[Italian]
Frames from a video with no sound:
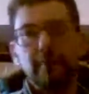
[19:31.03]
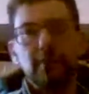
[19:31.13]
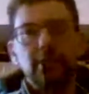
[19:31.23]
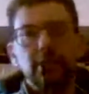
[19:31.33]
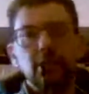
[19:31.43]

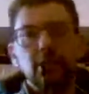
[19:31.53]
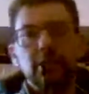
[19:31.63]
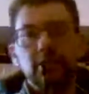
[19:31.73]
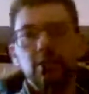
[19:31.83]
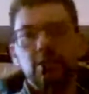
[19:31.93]
Esco,
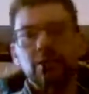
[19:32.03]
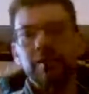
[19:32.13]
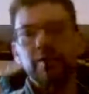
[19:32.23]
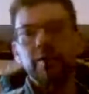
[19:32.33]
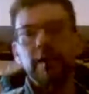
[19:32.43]
escono una
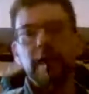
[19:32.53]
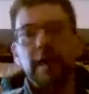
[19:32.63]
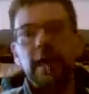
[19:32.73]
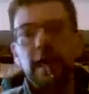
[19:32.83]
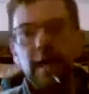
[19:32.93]

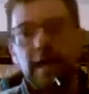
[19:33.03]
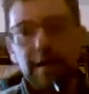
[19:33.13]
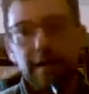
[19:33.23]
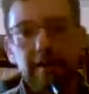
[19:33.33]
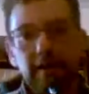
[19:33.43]
volta alla
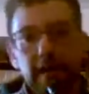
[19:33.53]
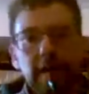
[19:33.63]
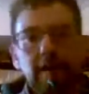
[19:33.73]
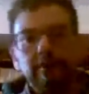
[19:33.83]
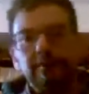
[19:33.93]
settimana